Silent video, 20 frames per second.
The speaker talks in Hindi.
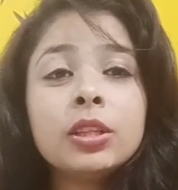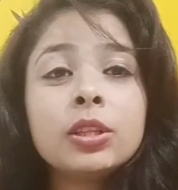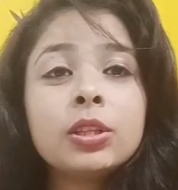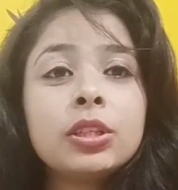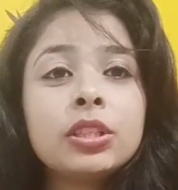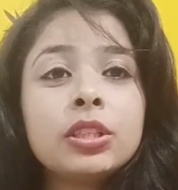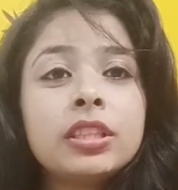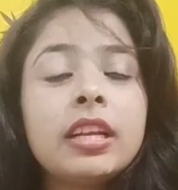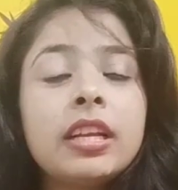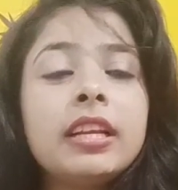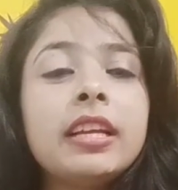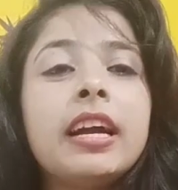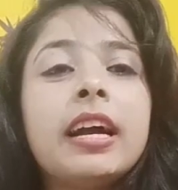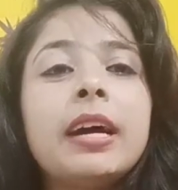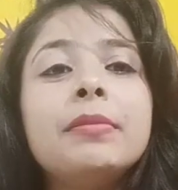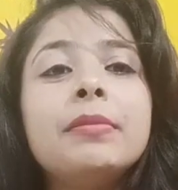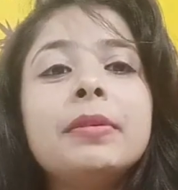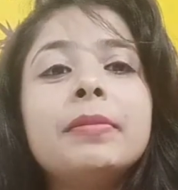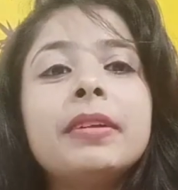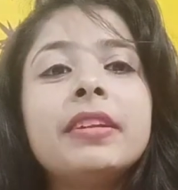तो चलिए
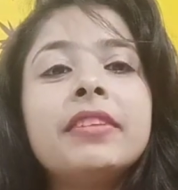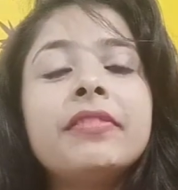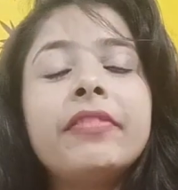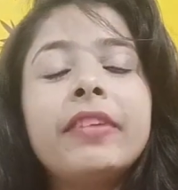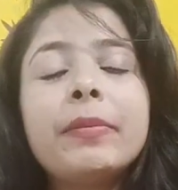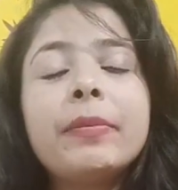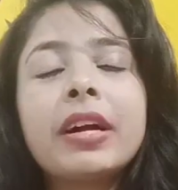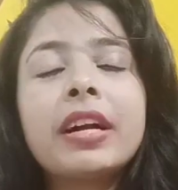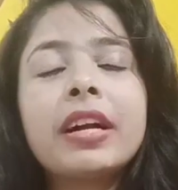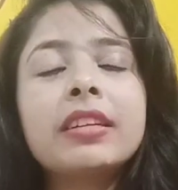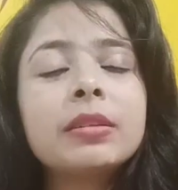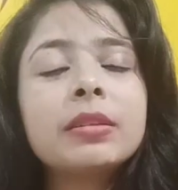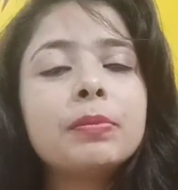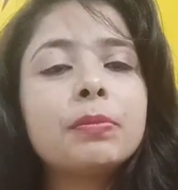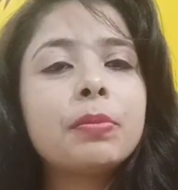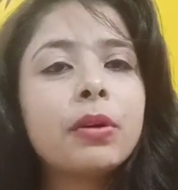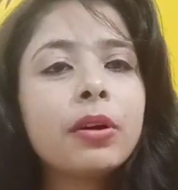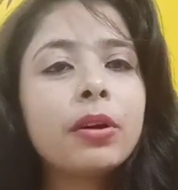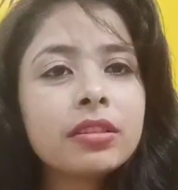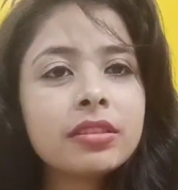अभी मैंने फ्लिपकार्ट से
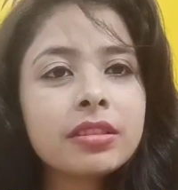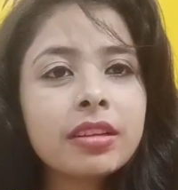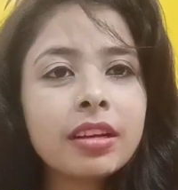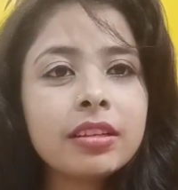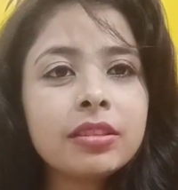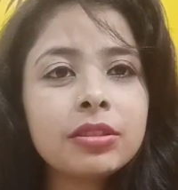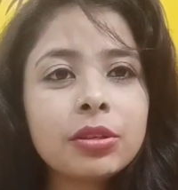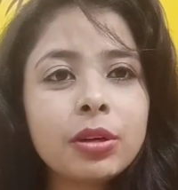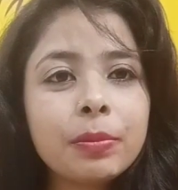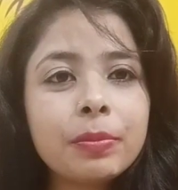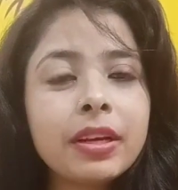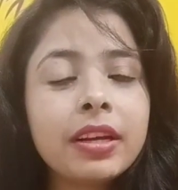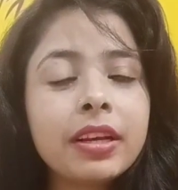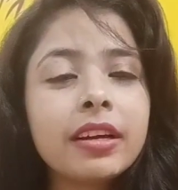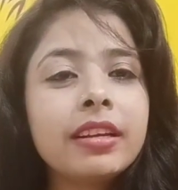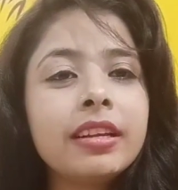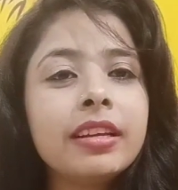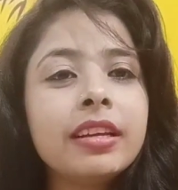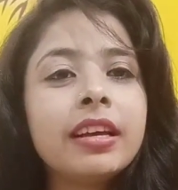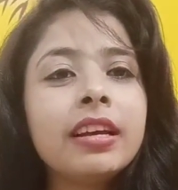बहुत सारी शॉपिंग
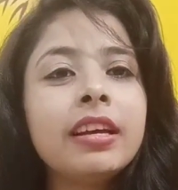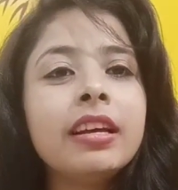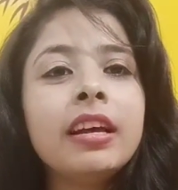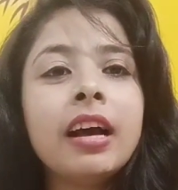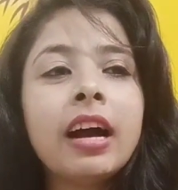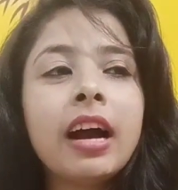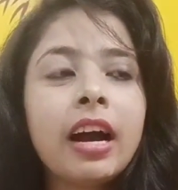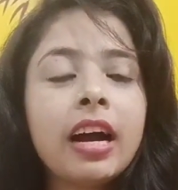करी है